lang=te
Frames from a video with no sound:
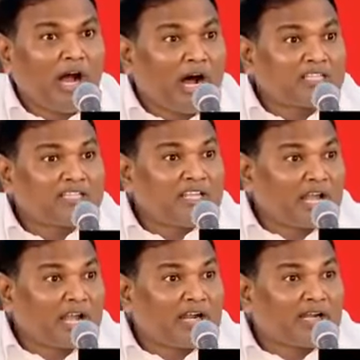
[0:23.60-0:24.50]

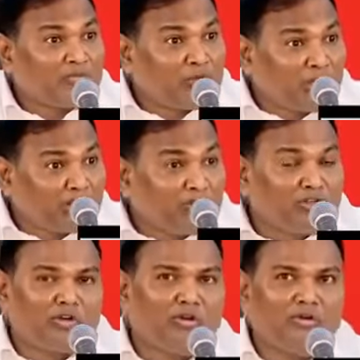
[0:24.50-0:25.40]
ఆసియా ఖండపు
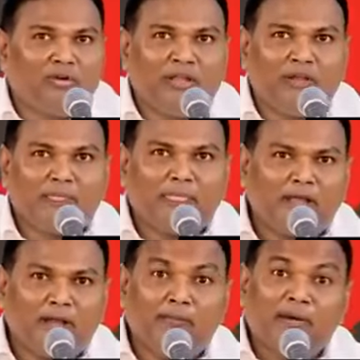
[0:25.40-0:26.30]
నలుదిక్కుల నుండి
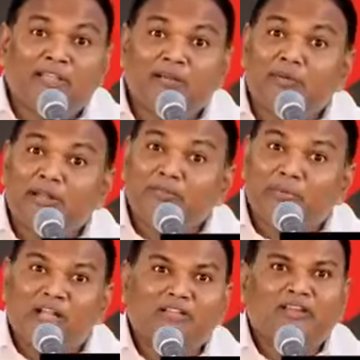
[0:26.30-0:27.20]
మదనపల్లి
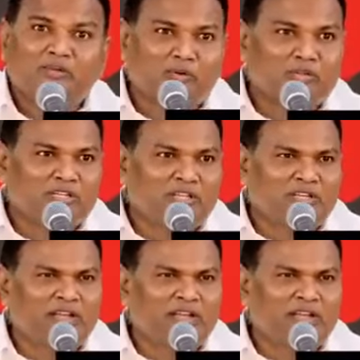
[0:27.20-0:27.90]
ప్రాంతానికి వచ్చి